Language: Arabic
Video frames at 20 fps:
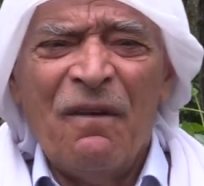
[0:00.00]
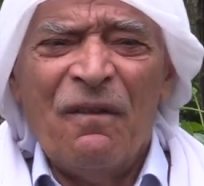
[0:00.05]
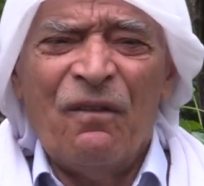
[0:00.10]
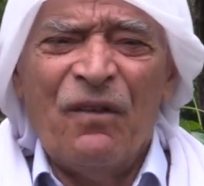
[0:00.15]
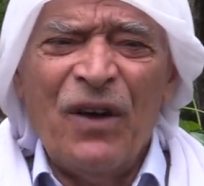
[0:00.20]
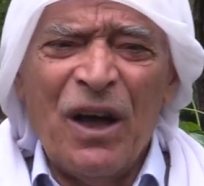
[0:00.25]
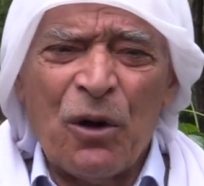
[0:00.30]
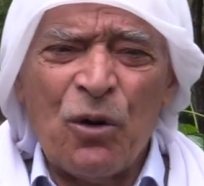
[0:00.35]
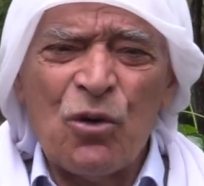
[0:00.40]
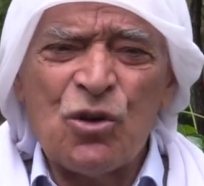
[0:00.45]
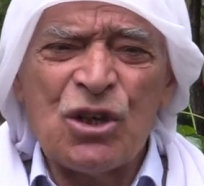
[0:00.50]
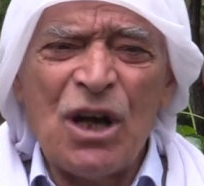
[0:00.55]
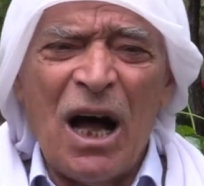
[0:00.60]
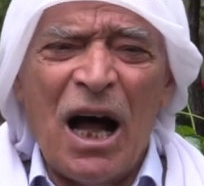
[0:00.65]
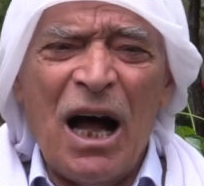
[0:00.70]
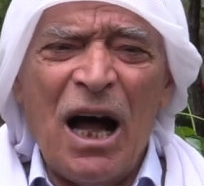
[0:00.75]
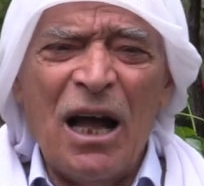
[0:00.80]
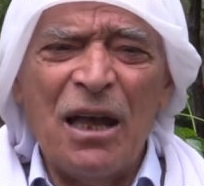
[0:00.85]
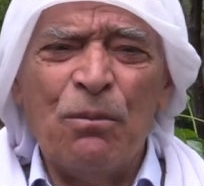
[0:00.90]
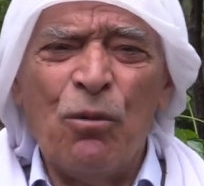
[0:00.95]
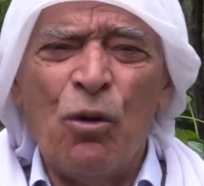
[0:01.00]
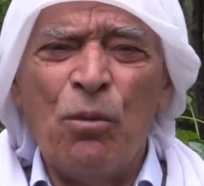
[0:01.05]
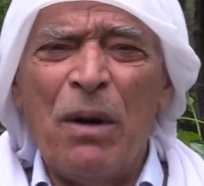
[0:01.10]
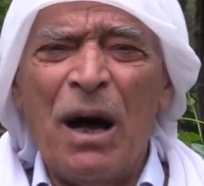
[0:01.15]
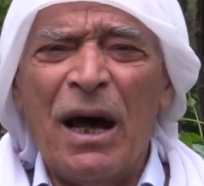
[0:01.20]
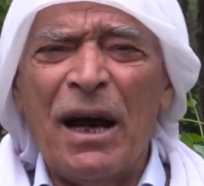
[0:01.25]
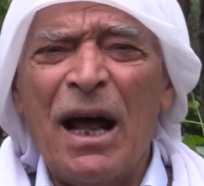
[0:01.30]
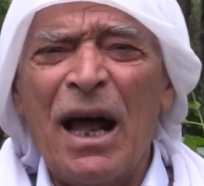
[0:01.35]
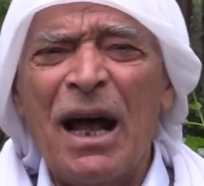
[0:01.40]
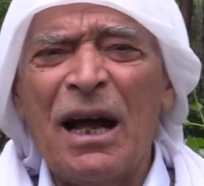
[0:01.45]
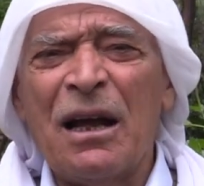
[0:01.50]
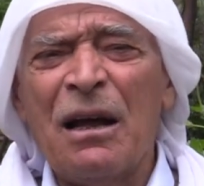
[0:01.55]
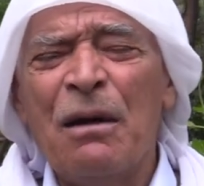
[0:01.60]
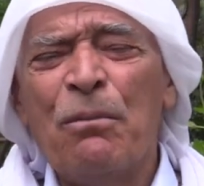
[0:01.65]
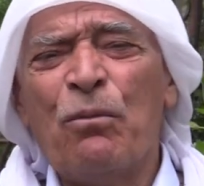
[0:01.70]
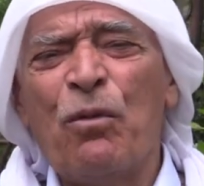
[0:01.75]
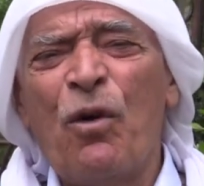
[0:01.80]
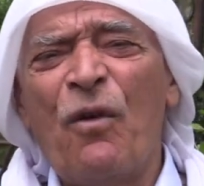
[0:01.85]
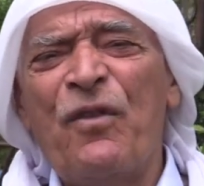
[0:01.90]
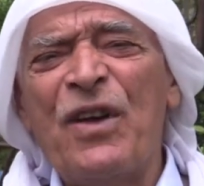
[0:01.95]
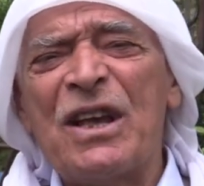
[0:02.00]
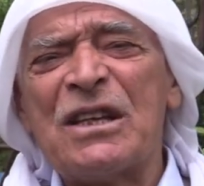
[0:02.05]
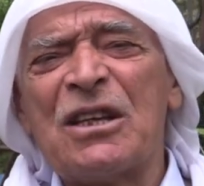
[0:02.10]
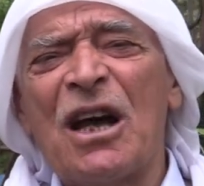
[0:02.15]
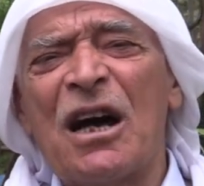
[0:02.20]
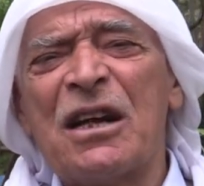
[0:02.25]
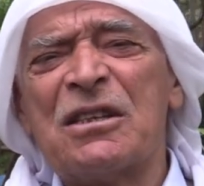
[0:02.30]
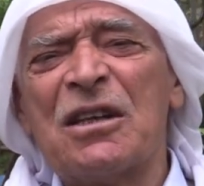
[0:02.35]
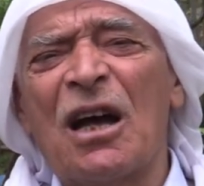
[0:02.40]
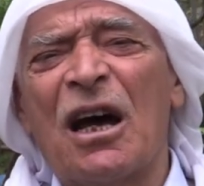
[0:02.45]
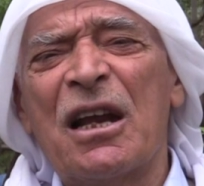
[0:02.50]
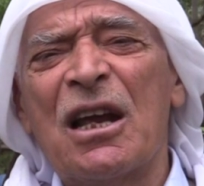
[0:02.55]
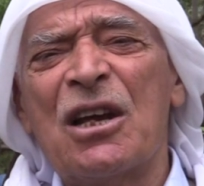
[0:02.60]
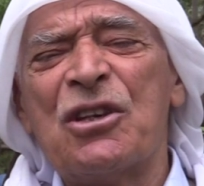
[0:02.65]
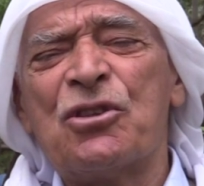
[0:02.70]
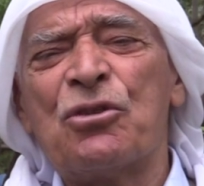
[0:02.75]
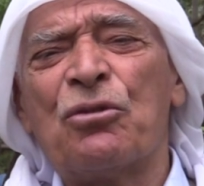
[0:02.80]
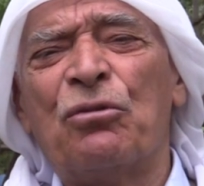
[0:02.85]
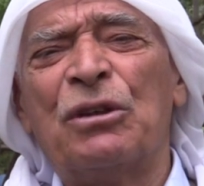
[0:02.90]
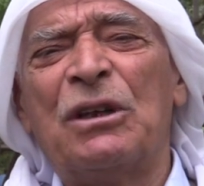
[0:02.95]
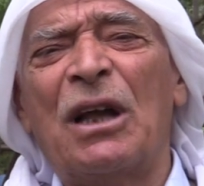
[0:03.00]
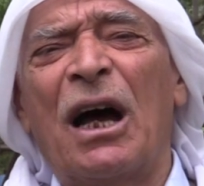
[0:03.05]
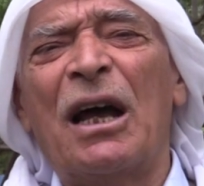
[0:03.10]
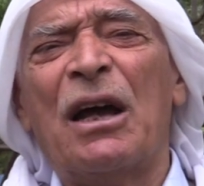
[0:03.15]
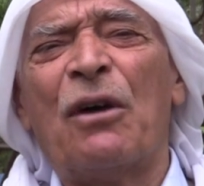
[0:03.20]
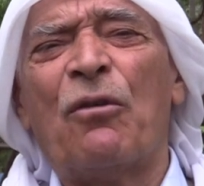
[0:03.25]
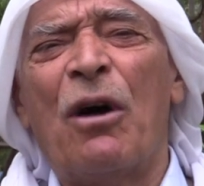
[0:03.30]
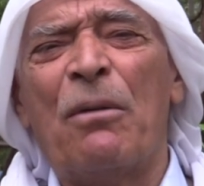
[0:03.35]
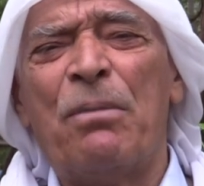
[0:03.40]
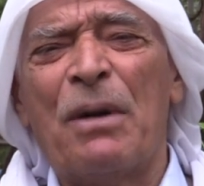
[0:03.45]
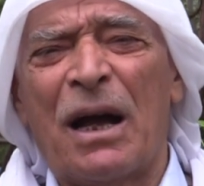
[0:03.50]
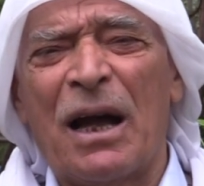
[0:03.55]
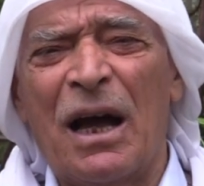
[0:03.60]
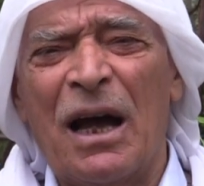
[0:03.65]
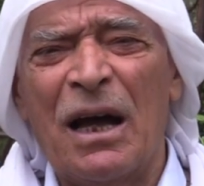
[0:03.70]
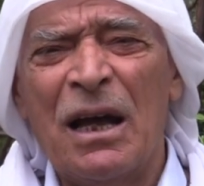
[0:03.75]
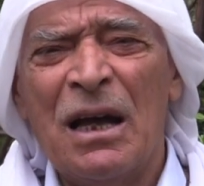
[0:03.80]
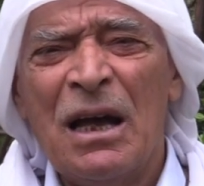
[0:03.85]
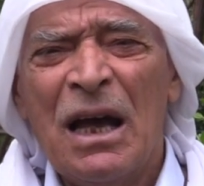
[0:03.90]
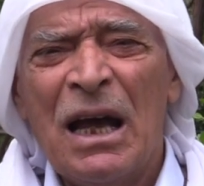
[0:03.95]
في رجع هاي مبارك وفي زرزارش خداي خوابك